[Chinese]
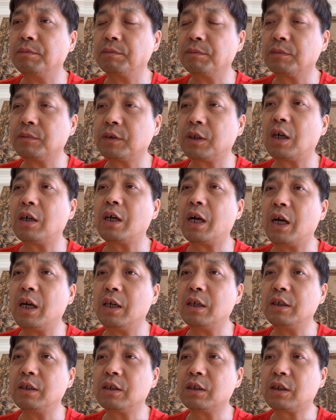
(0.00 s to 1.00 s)
当
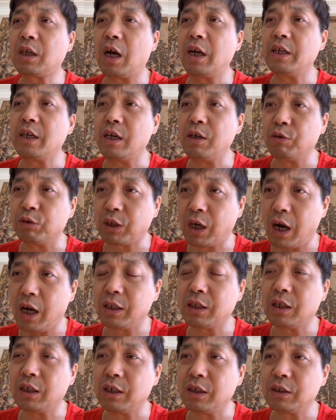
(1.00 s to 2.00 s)
然，他也有他
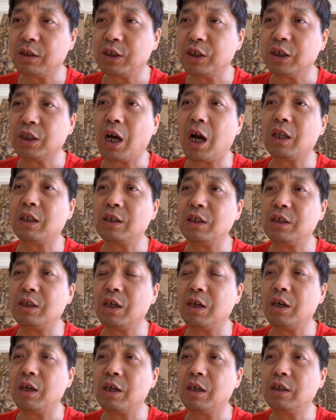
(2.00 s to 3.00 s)
的其他的一
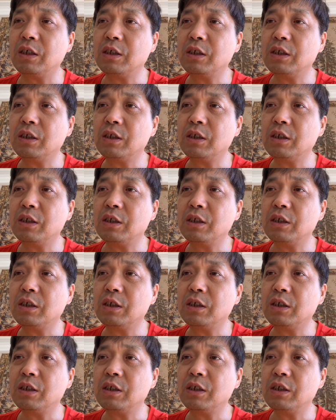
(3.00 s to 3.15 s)
些